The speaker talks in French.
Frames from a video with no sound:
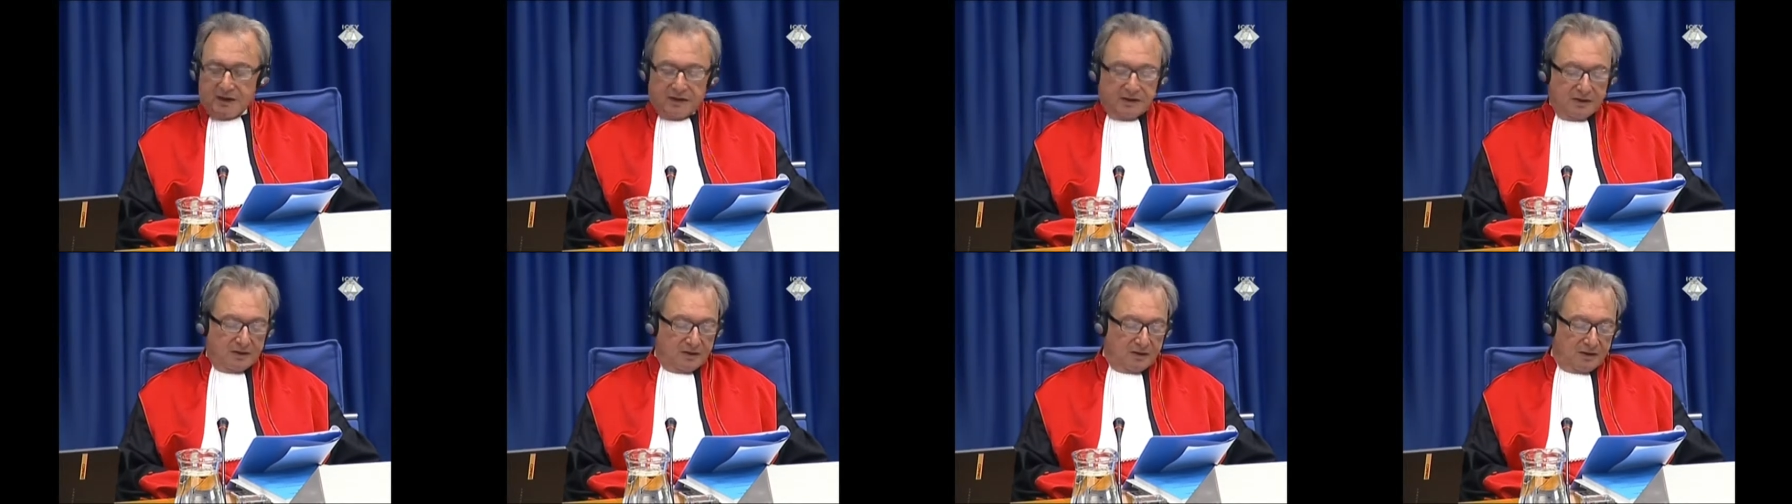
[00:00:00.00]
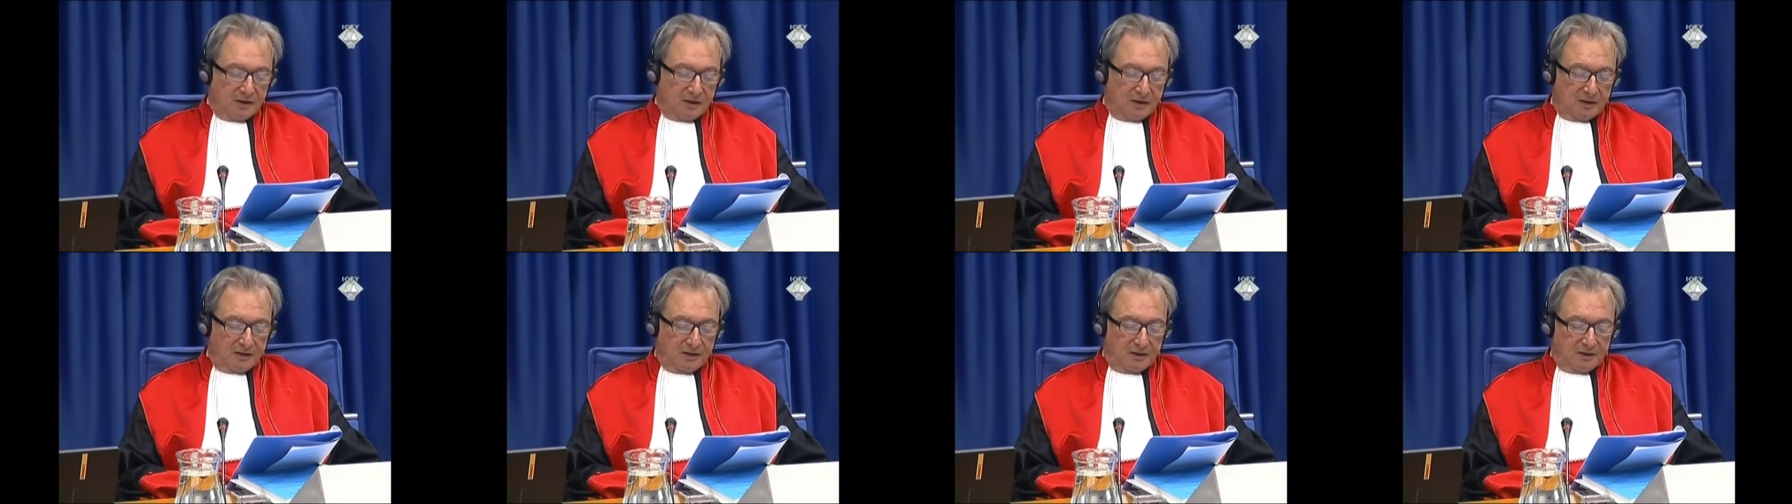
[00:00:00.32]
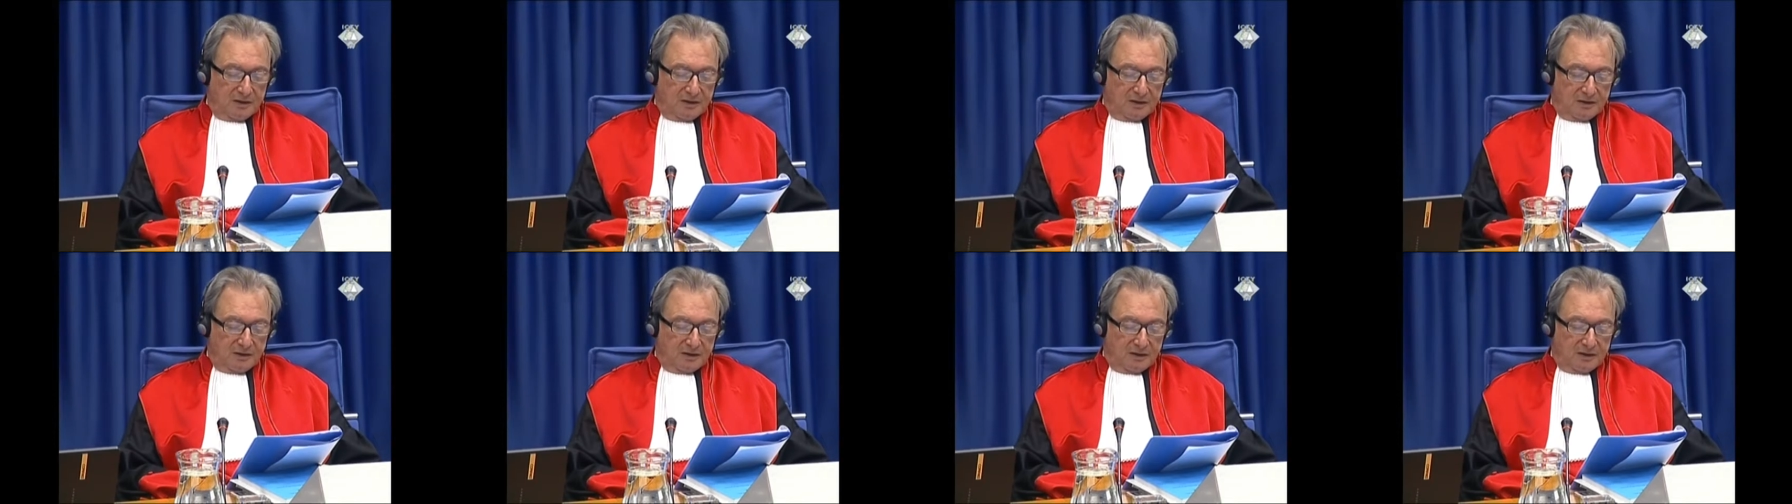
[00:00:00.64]
Mais
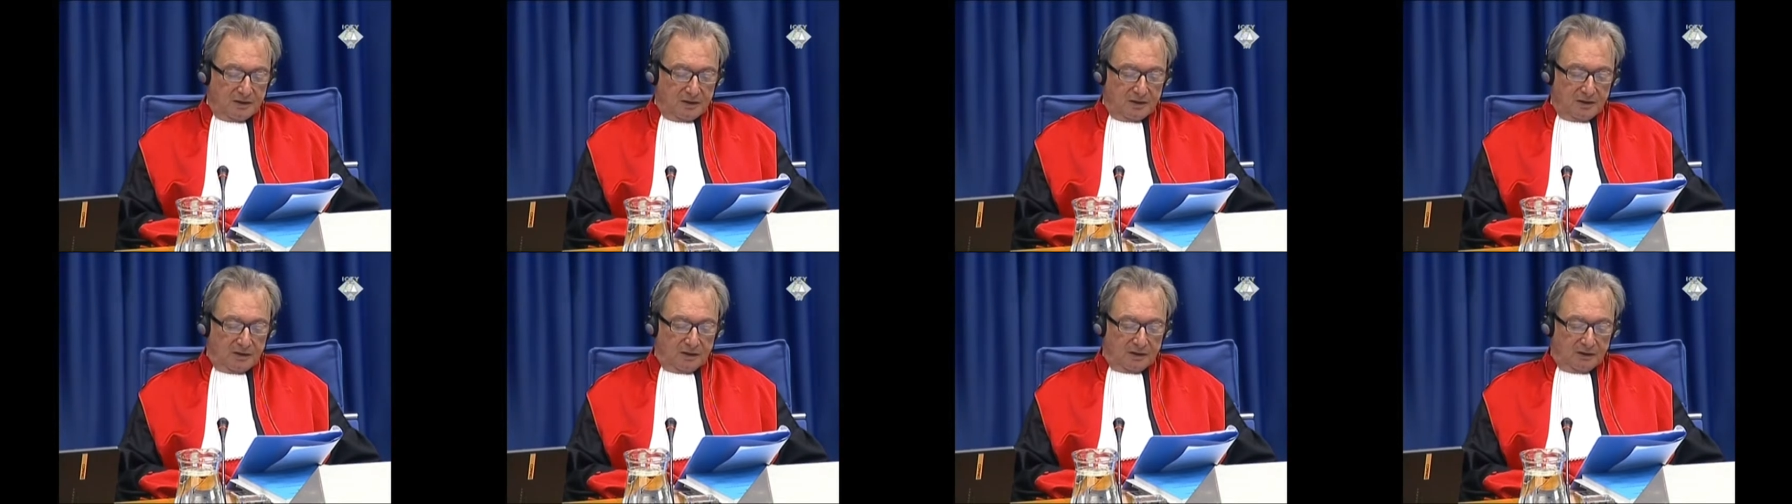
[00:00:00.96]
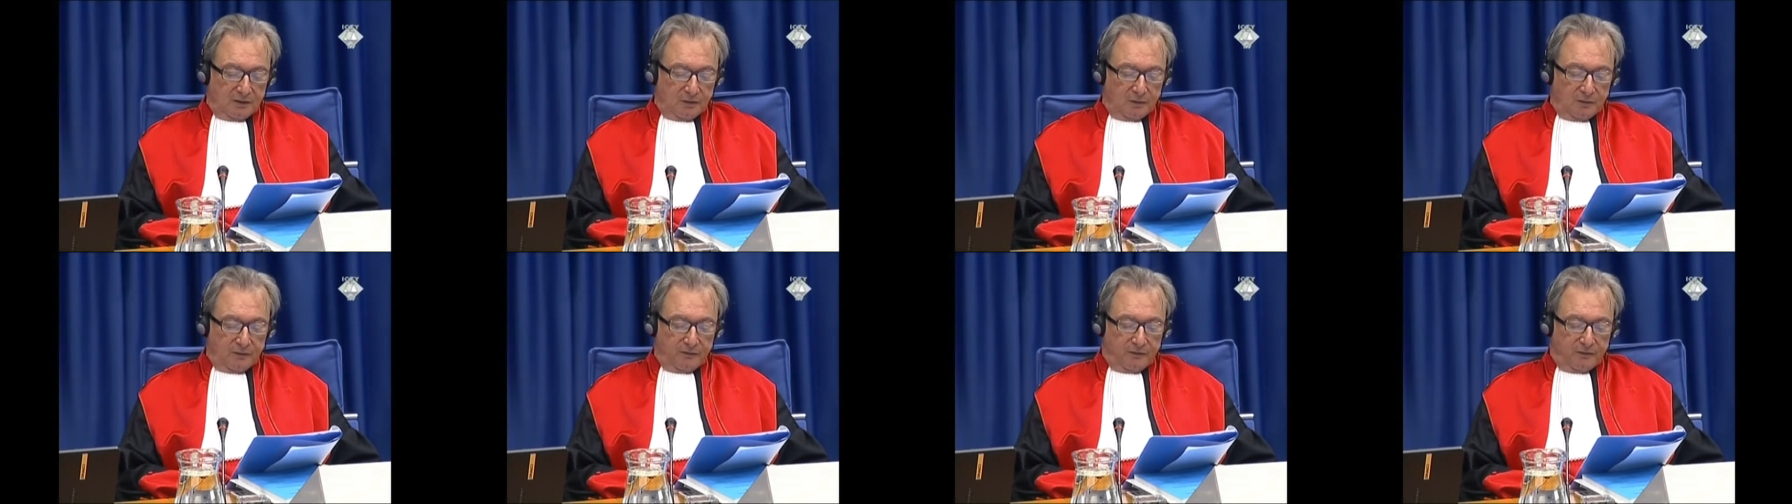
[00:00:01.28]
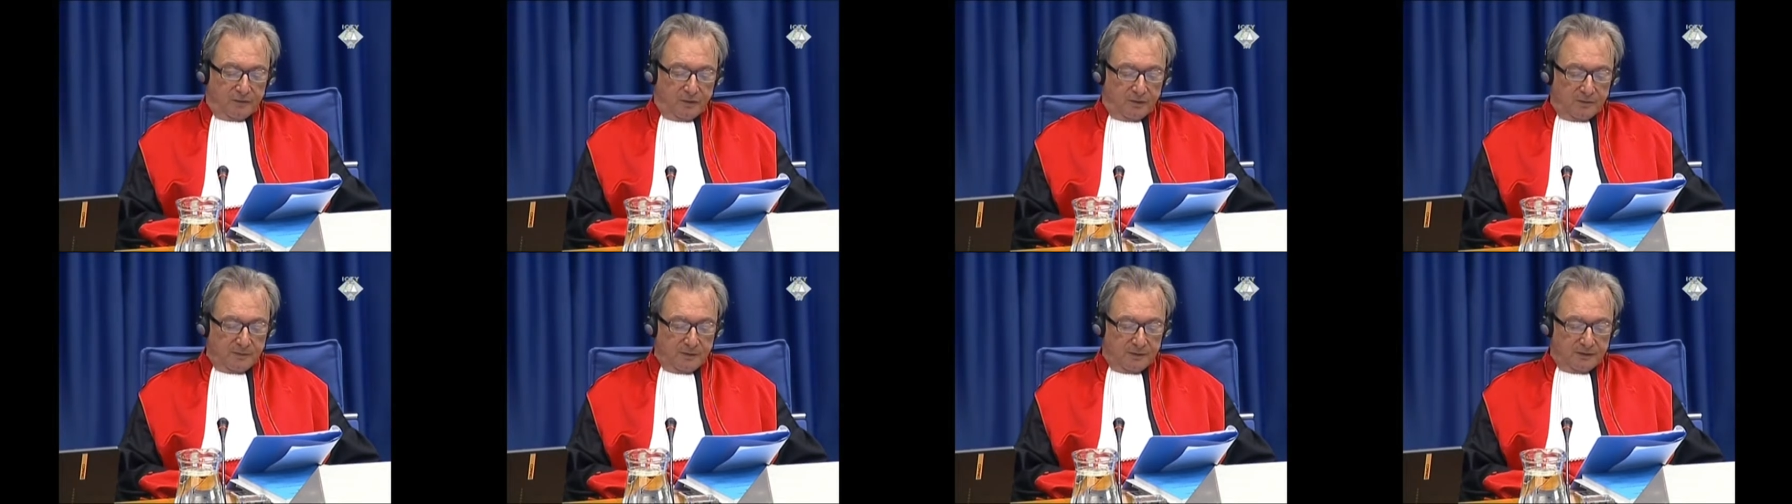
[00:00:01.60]
avant de
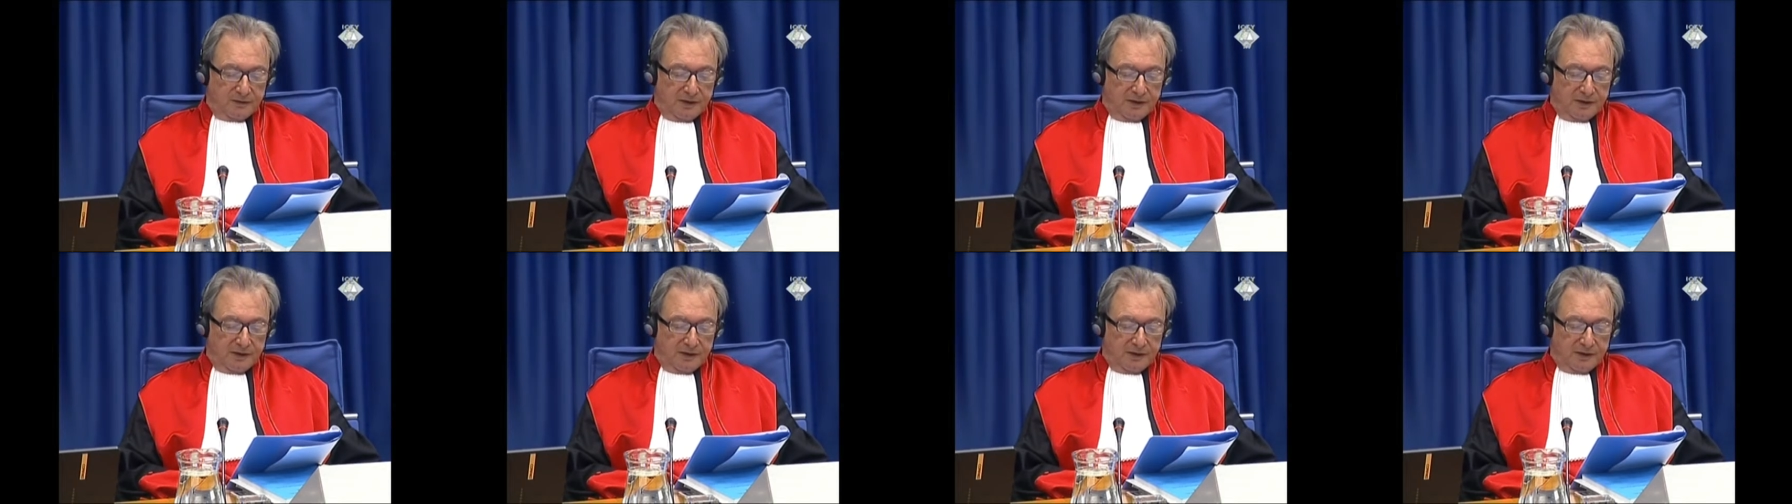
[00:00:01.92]
poursuivre,